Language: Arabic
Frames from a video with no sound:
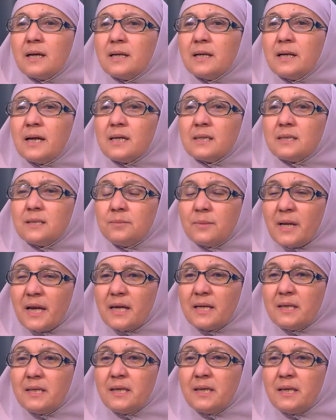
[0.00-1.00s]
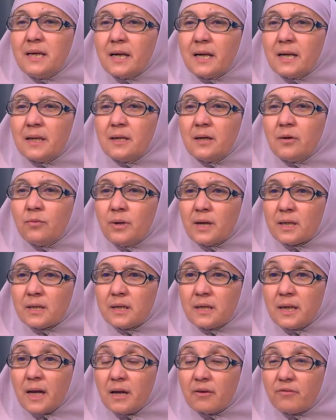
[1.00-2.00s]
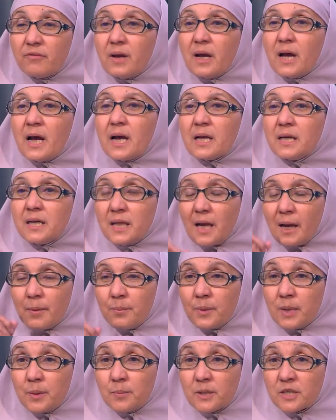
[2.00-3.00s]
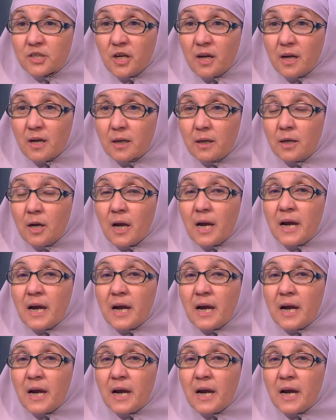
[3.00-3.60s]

لازم هيجي عليه وقت يقف هيتعب من المشاكل